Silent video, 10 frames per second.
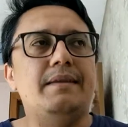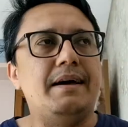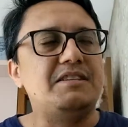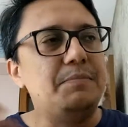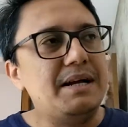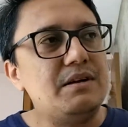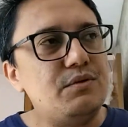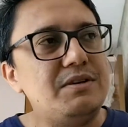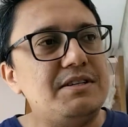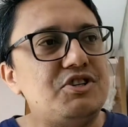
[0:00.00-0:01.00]
Né? As brigas
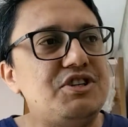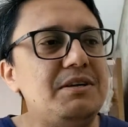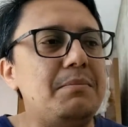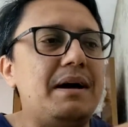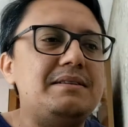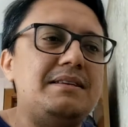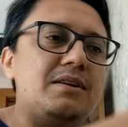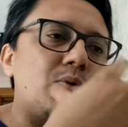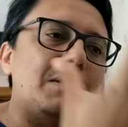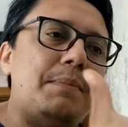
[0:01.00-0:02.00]
vão existir, mas
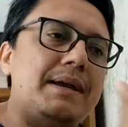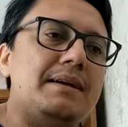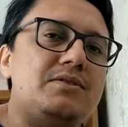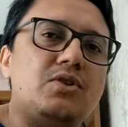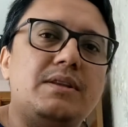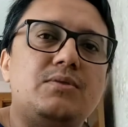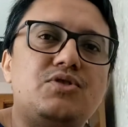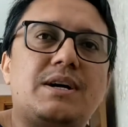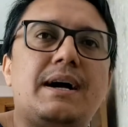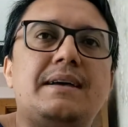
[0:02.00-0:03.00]
entre quatro paredes, só dentro
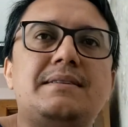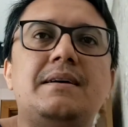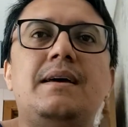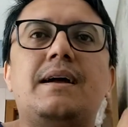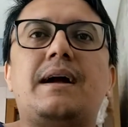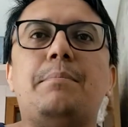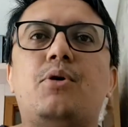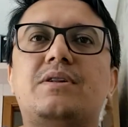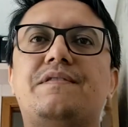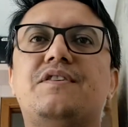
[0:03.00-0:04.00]
de casa, com a
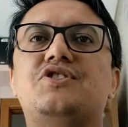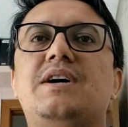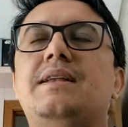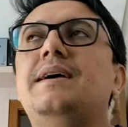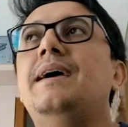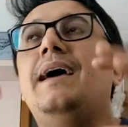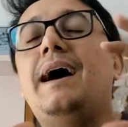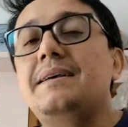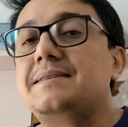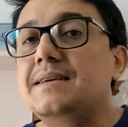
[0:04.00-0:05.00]
porta fechada,
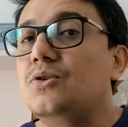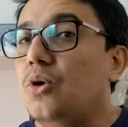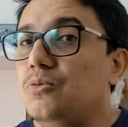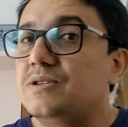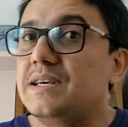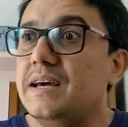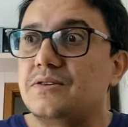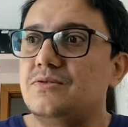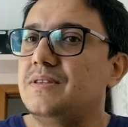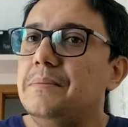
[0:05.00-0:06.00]
assim como o
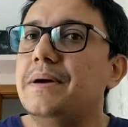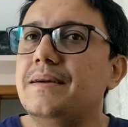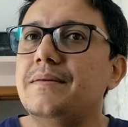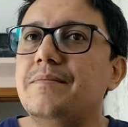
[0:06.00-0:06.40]
sexo também.